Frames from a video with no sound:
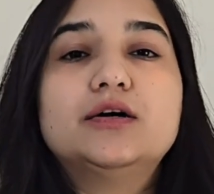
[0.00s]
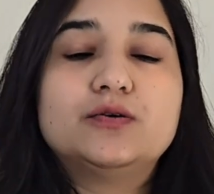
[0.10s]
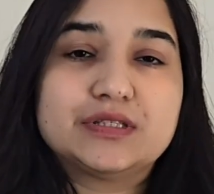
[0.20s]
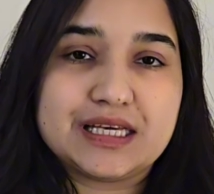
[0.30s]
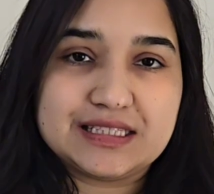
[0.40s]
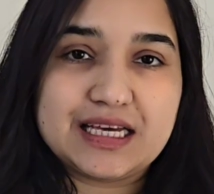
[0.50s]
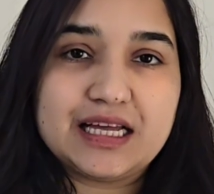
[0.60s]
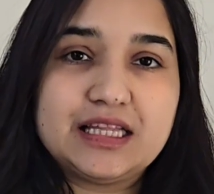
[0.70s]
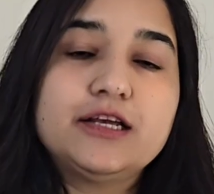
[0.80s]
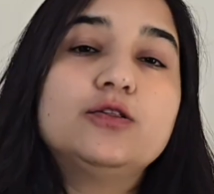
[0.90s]
उसके
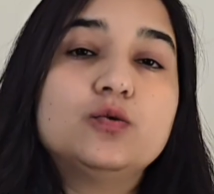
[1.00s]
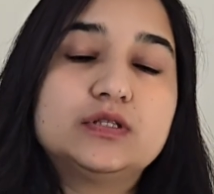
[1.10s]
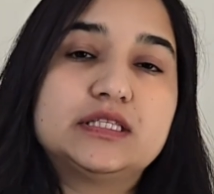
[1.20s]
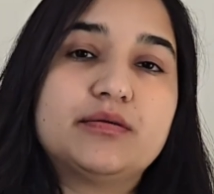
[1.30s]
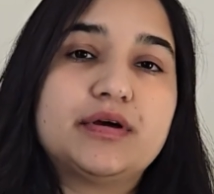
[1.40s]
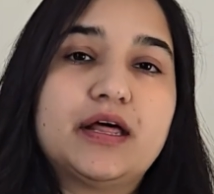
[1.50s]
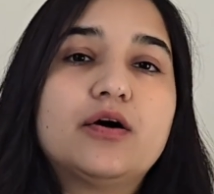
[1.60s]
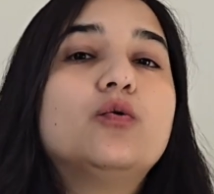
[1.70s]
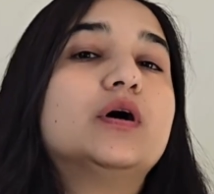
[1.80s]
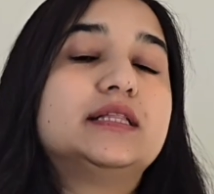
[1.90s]
साथ ही दूध से बना
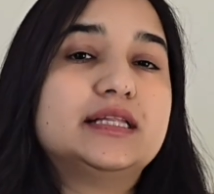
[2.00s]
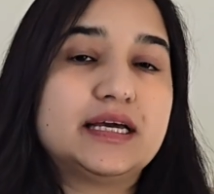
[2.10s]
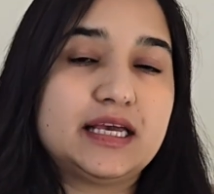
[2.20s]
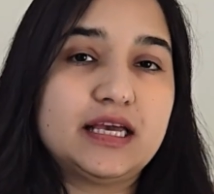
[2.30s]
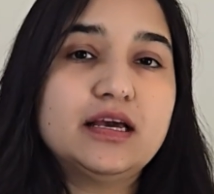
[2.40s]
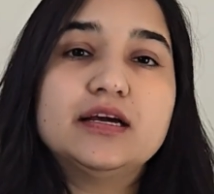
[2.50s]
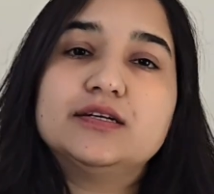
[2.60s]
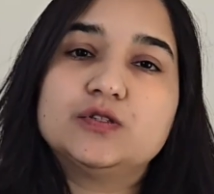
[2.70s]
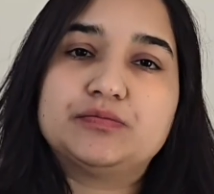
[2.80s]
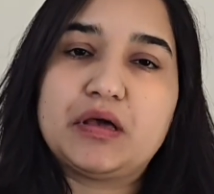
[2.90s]
हुआ दही
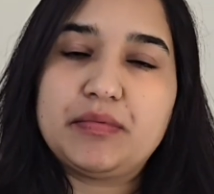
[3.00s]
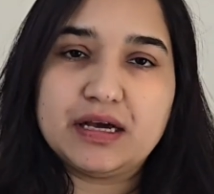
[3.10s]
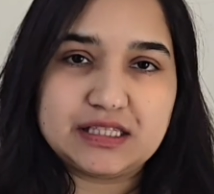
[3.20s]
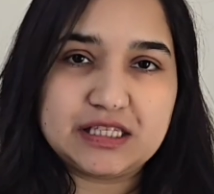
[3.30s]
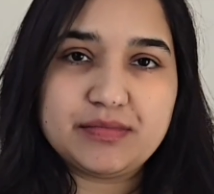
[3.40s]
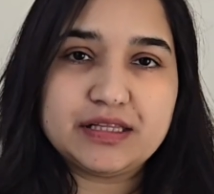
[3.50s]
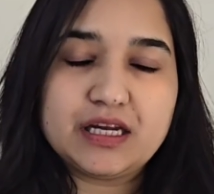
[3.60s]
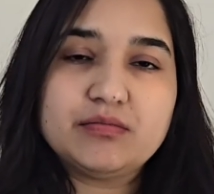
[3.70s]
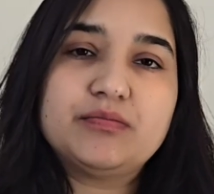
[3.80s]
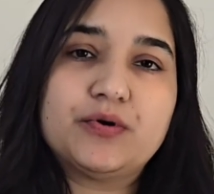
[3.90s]
उसमें भी अच्छी
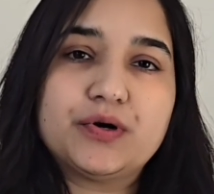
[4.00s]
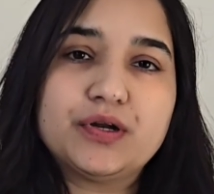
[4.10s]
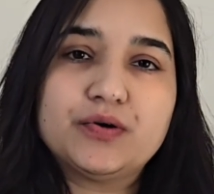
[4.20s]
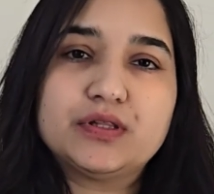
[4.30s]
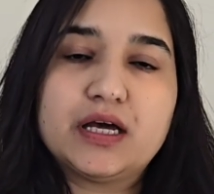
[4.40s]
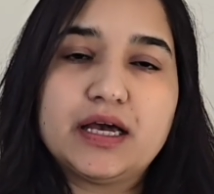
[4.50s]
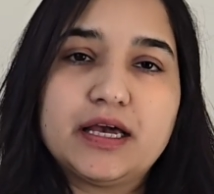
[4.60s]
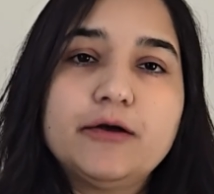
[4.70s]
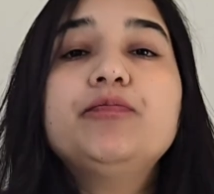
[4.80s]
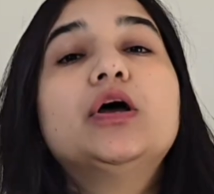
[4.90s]
मात्रा में प्रोटीन होता
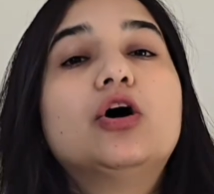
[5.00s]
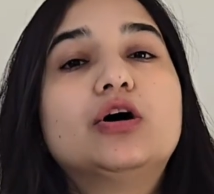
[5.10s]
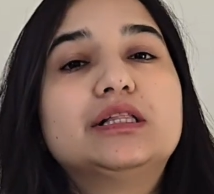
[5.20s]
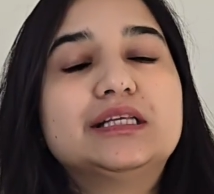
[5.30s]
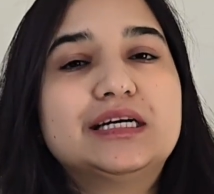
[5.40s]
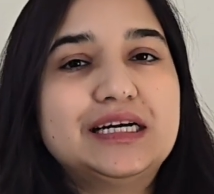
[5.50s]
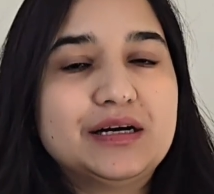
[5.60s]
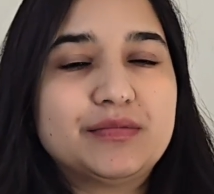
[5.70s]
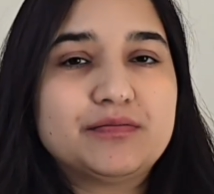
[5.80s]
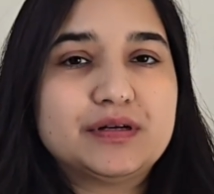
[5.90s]
है और थर्ड
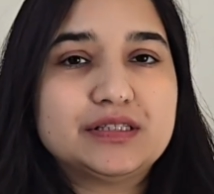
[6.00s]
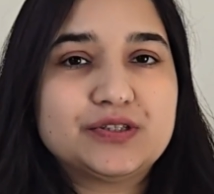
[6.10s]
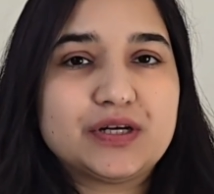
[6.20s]
नंबर पर जो